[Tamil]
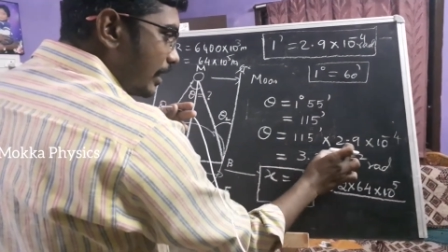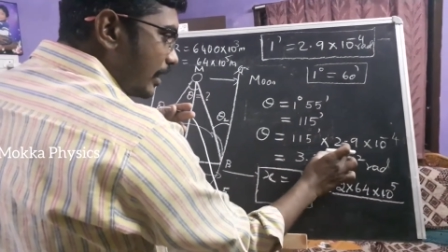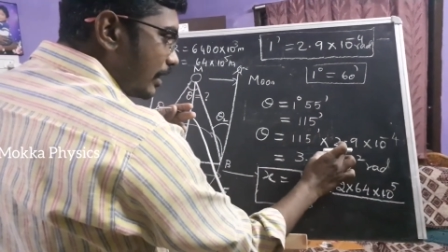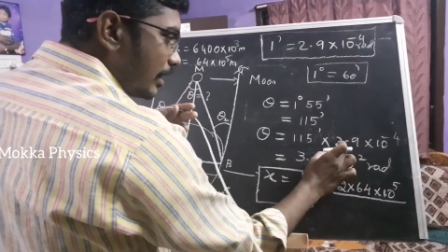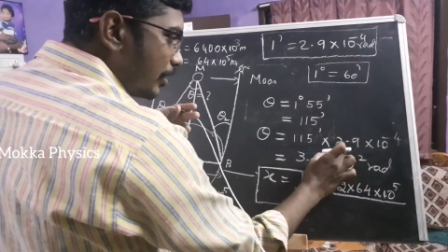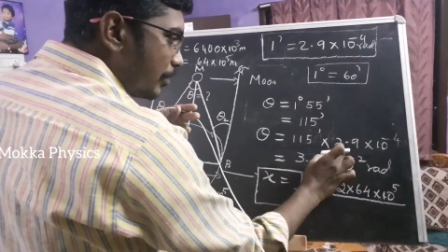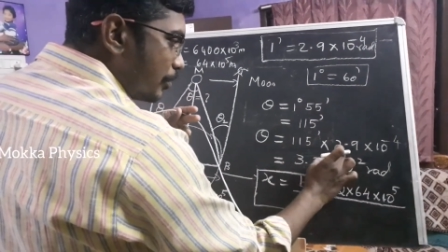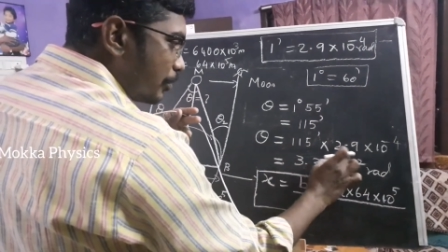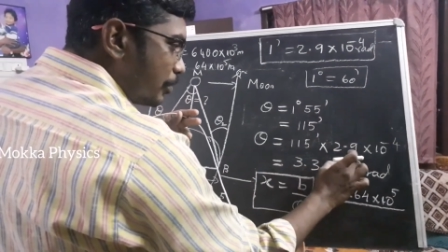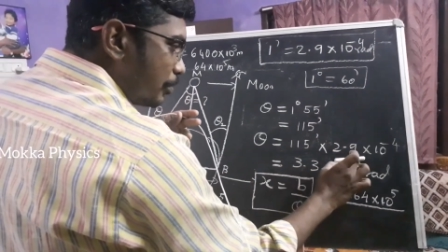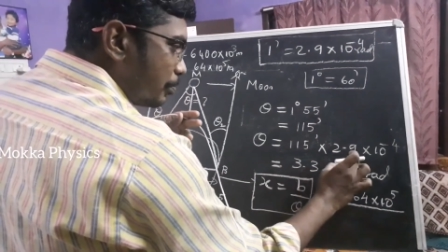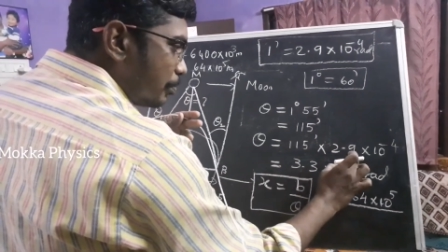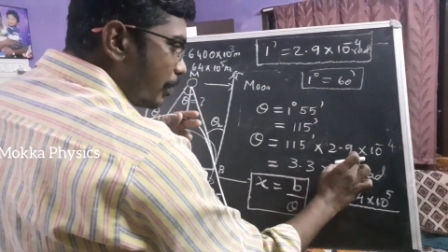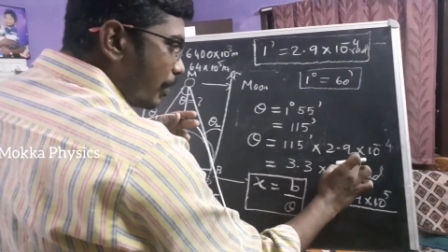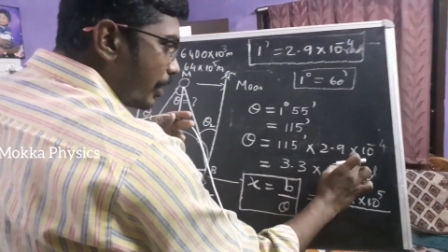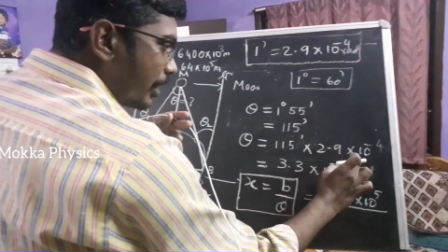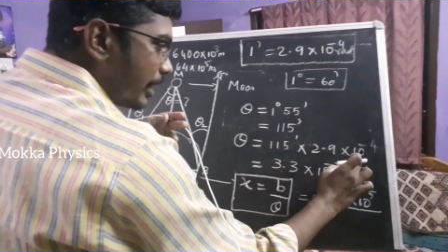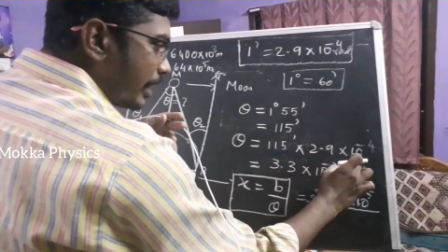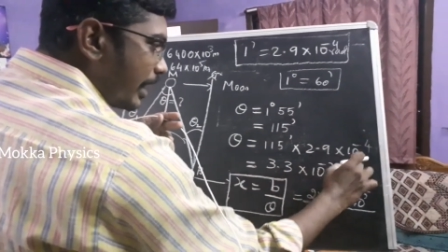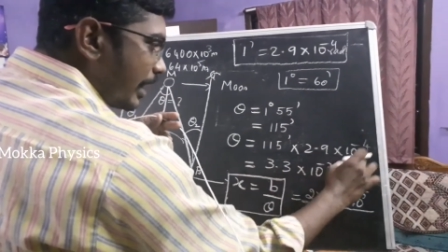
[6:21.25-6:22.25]
இந்த டூ
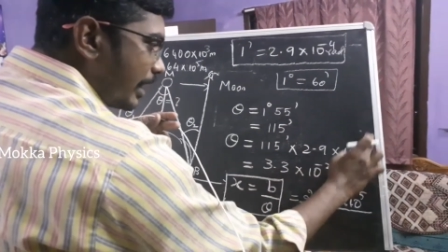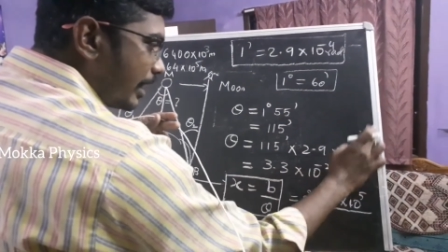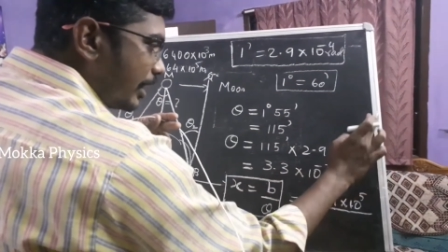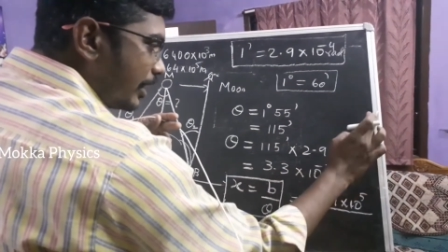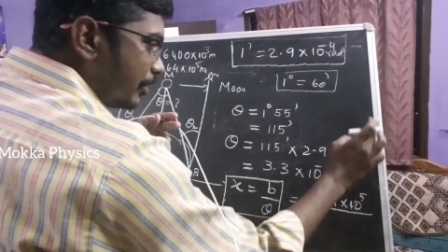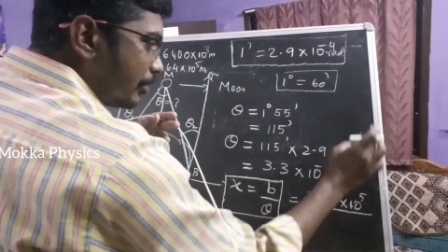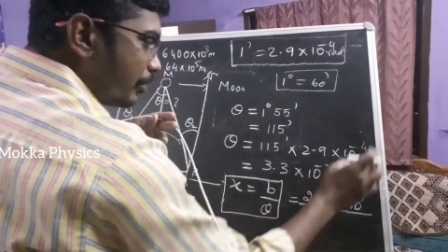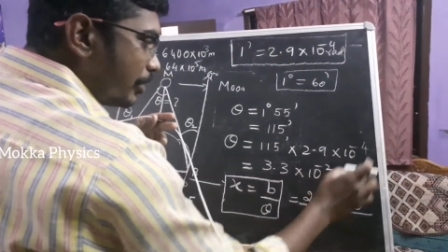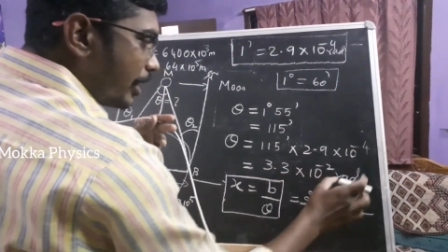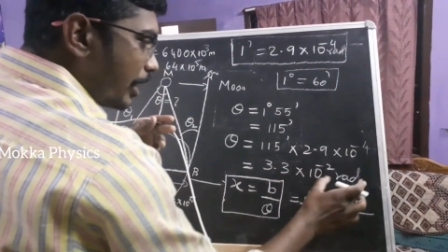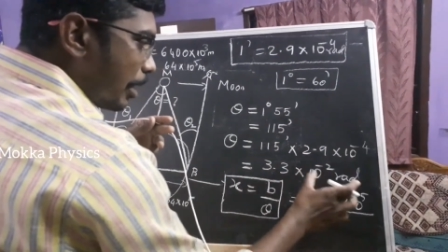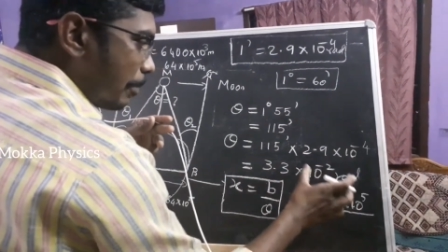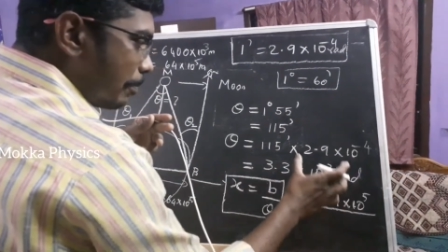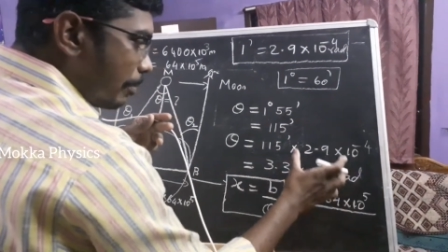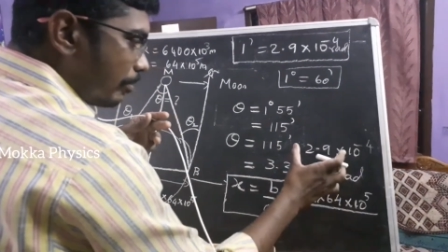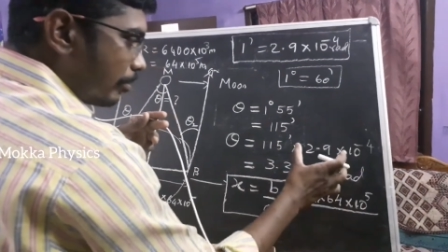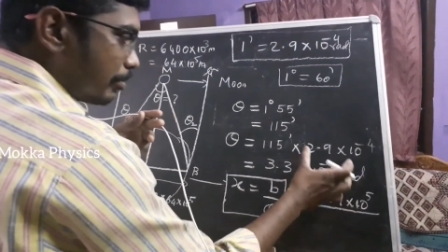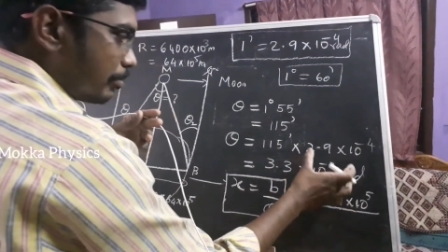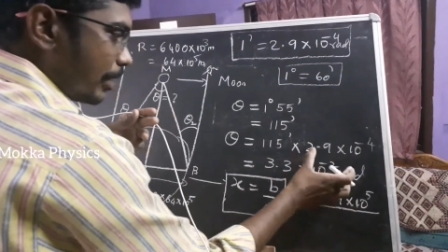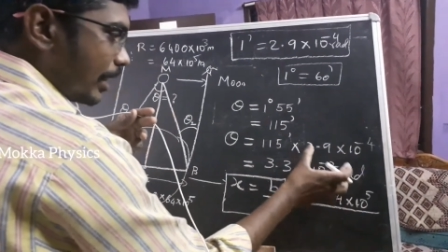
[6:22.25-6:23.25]
பாயிண்ட் நைன் இன்ட்டு டென்
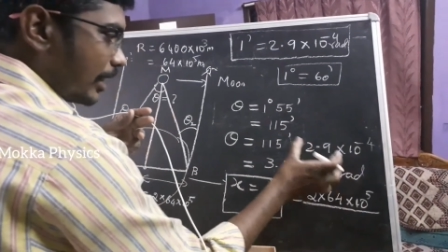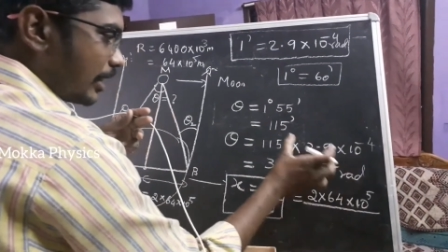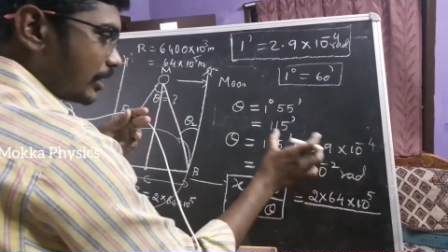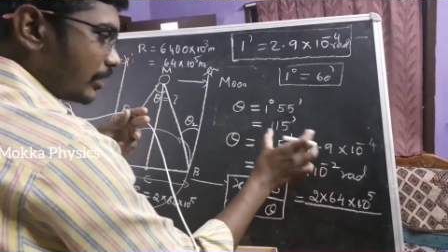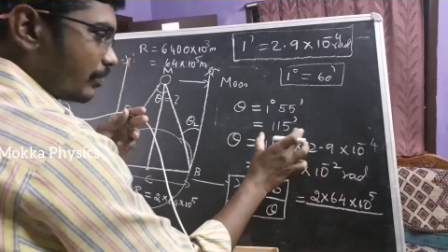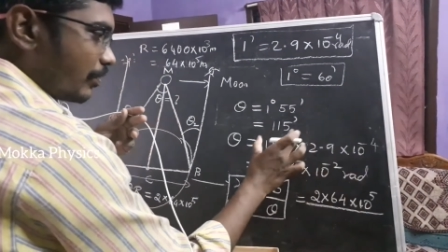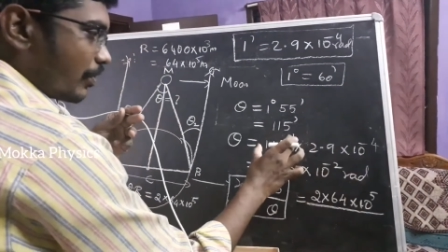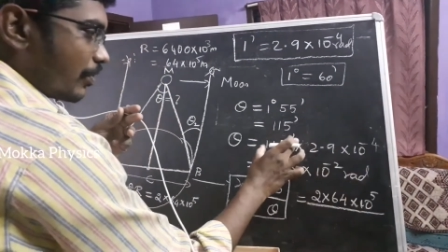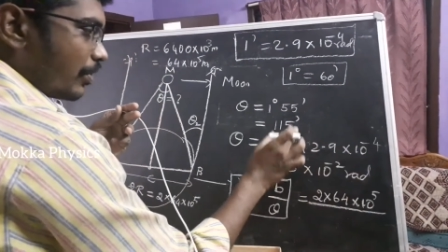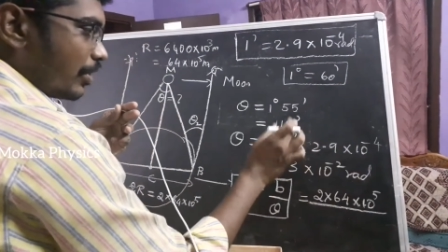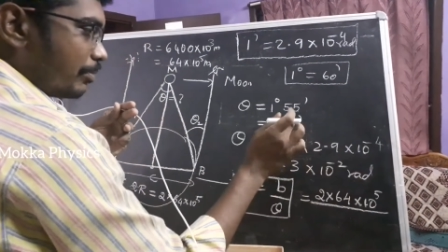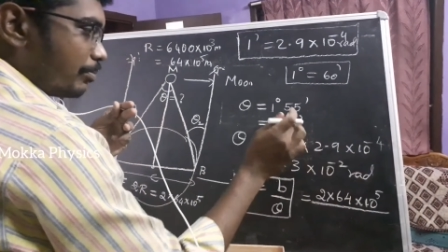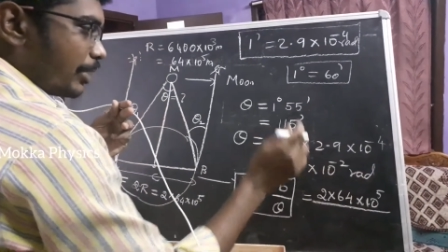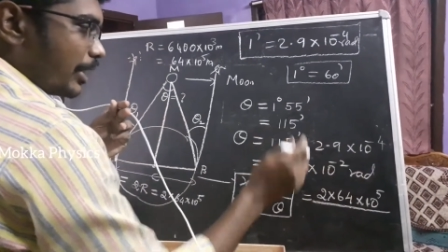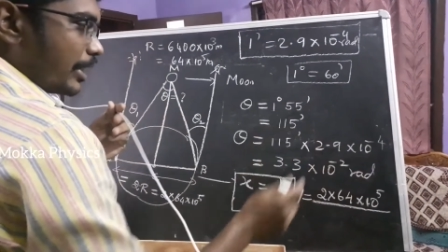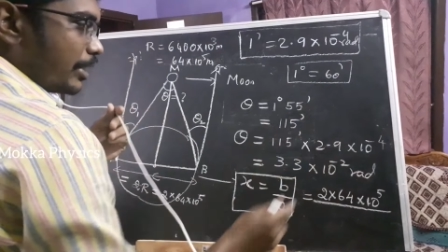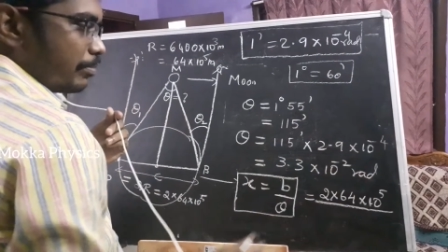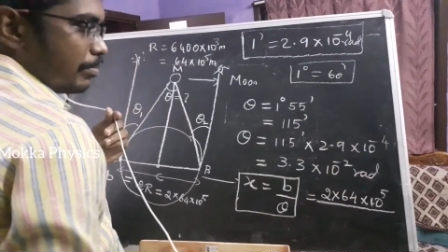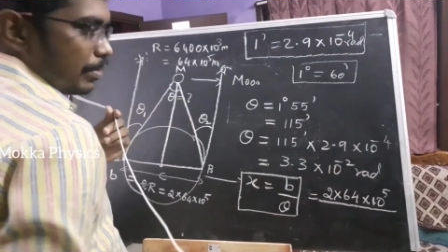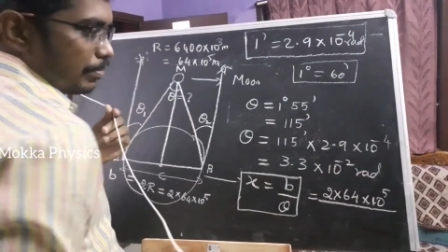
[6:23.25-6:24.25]
பவர் மைனஸ் ஃபோரோவில்
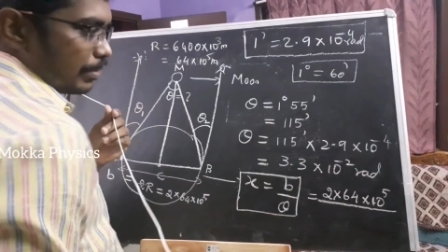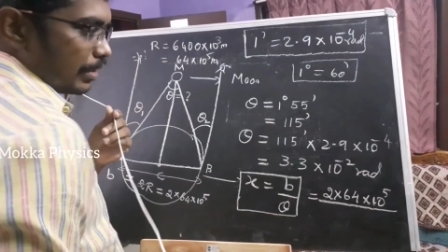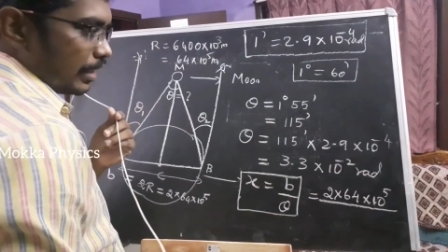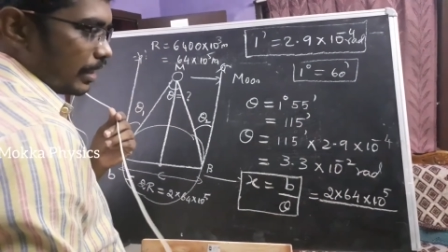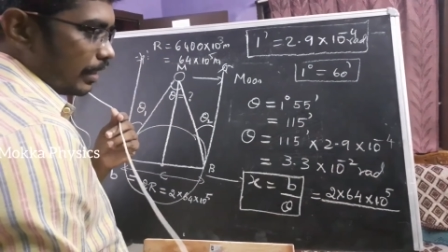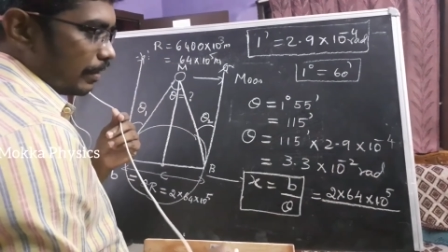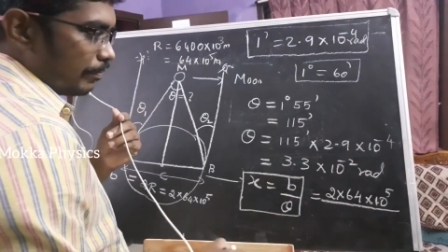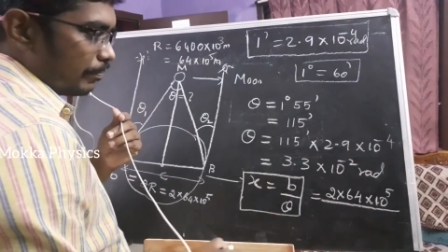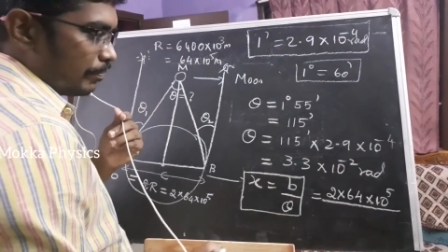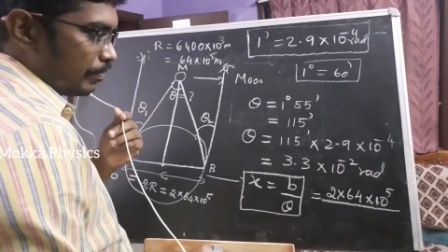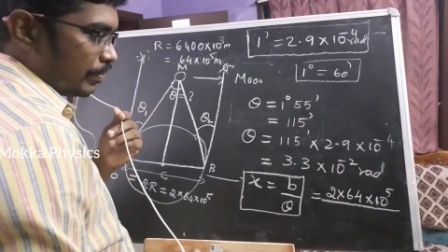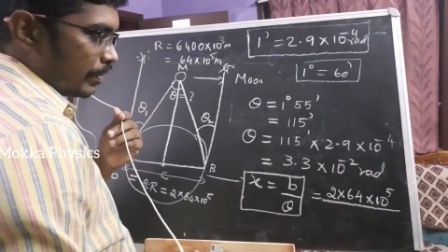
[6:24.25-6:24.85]
மல்டிப்ளை பண்ணுறேன்